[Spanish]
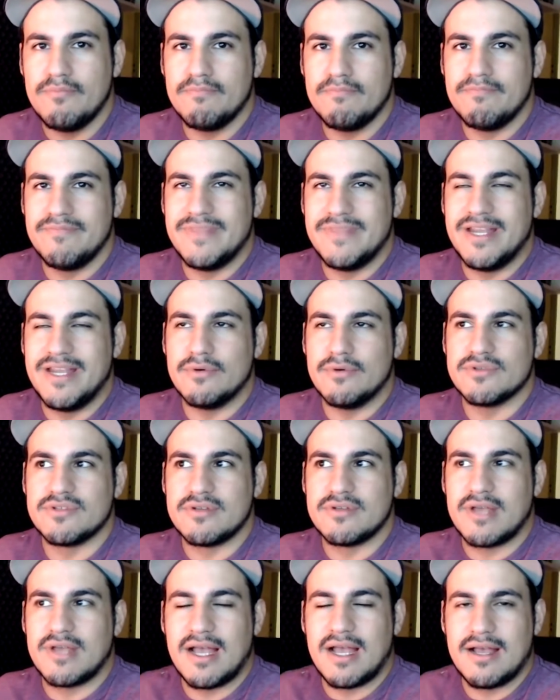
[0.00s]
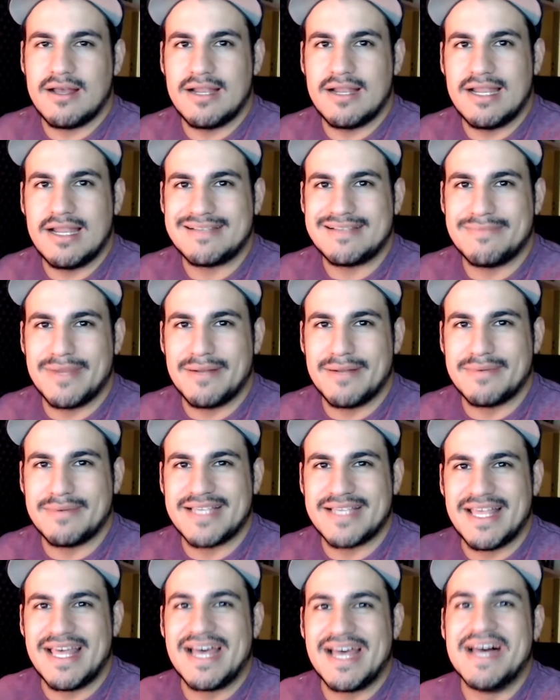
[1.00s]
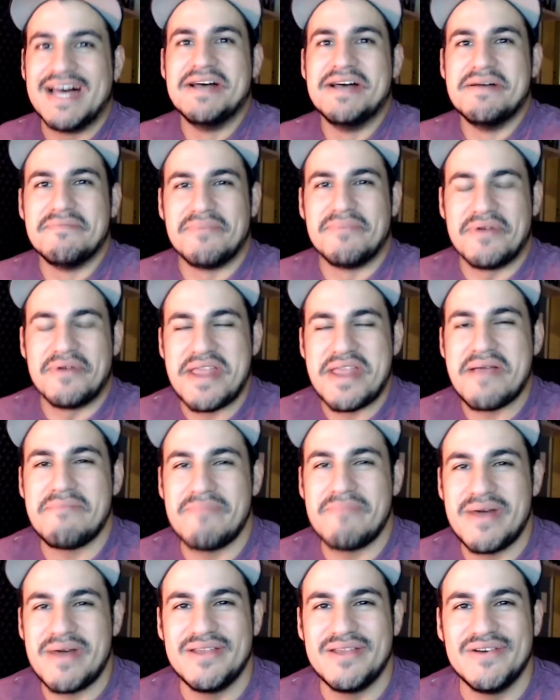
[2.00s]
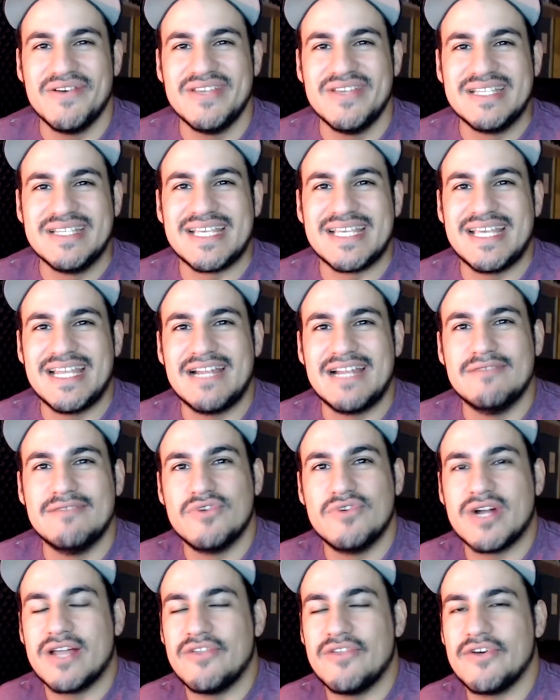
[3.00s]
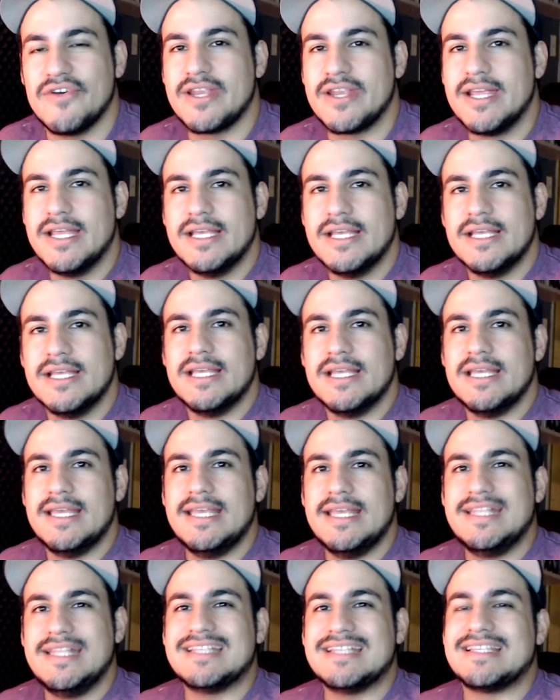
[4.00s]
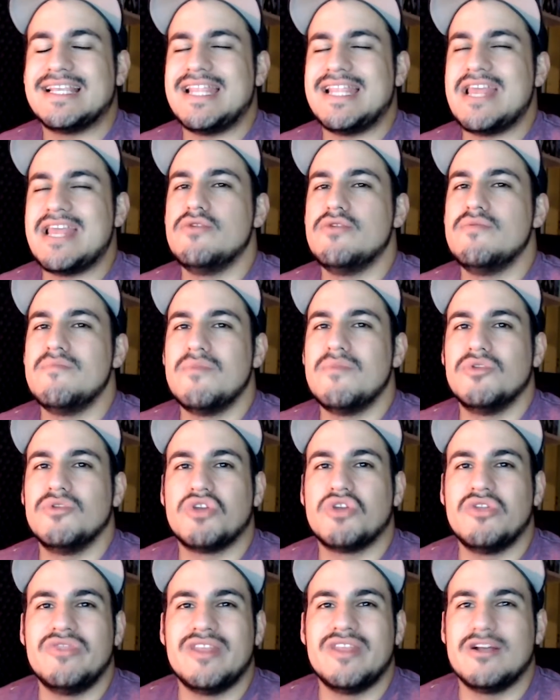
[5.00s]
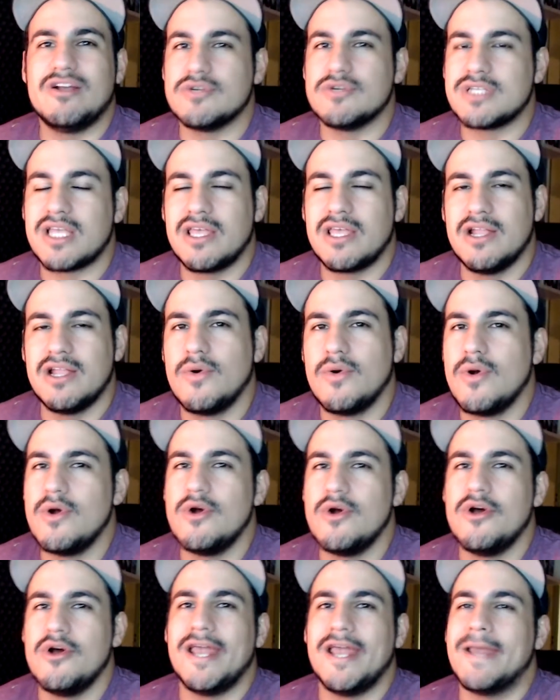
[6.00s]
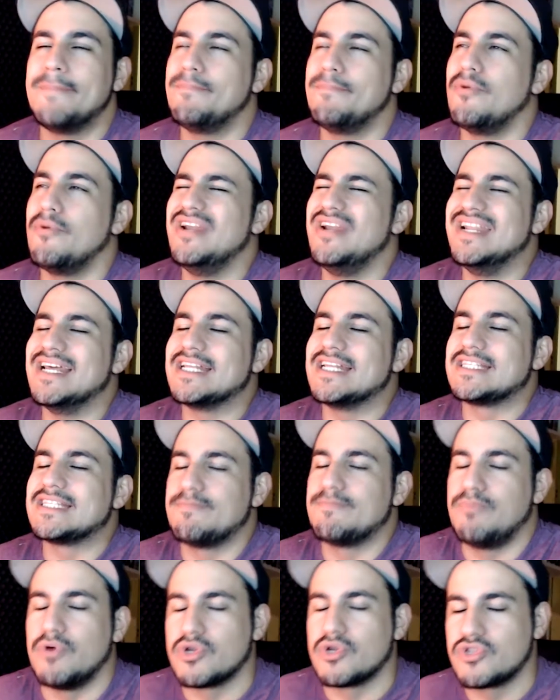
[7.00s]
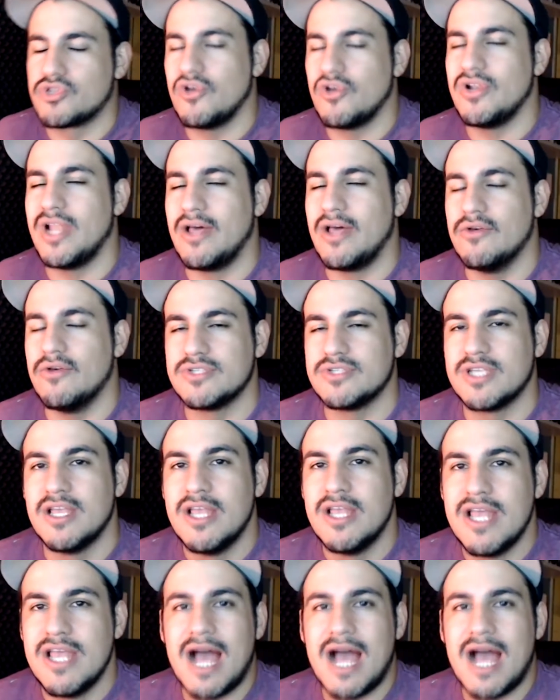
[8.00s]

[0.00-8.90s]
Diríamos, la semana pasada, ponías Mario Odyssey en el buscador y te salían un montón de cosas del juego, spoilers por todos lados.